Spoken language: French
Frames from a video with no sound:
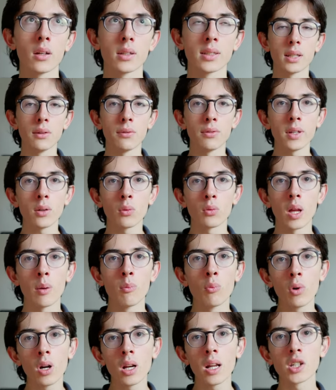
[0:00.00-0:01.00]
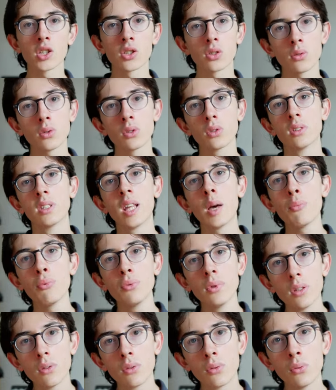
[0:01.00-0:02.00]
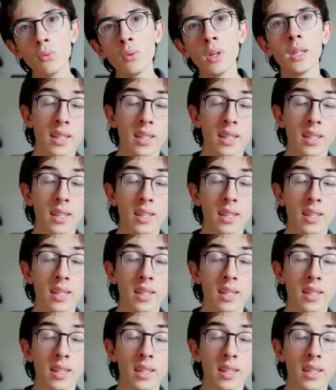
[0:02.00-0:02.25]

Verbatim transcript: ce qui fait qu'on a moins la chance d'appuyer dessus